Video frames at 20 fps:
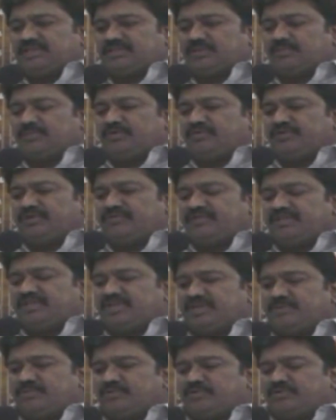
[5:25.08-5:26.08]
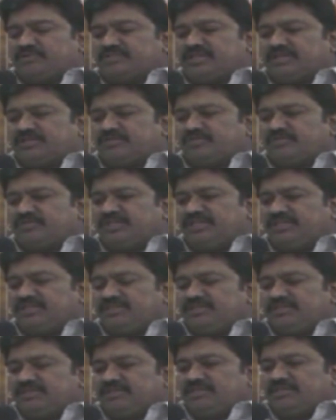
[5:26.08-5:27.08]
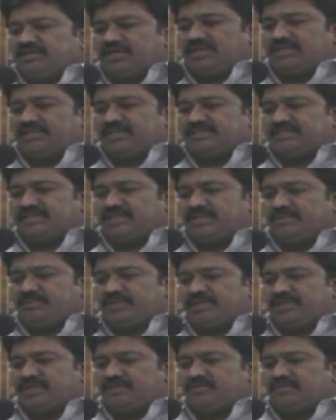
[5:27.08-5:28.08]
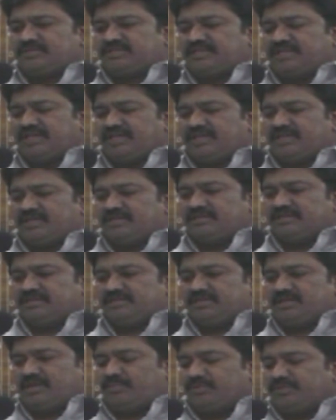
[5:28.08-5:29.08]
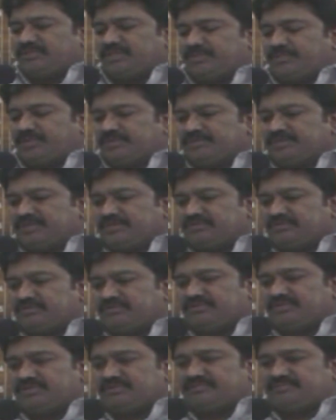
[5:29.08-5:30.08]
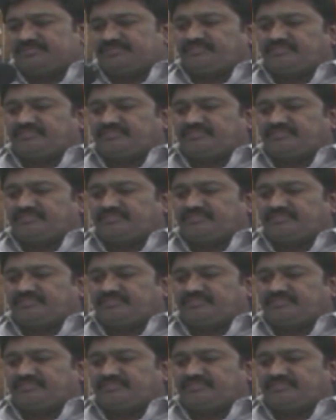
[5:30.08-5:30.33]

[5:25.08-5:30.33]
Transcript: గతంలో ఉండే విధానం కొనసాగుతుంది ఆదేశాలు ఏమన్నా వస్తే అప్పుడు చెప్పడం జరుగుతుంది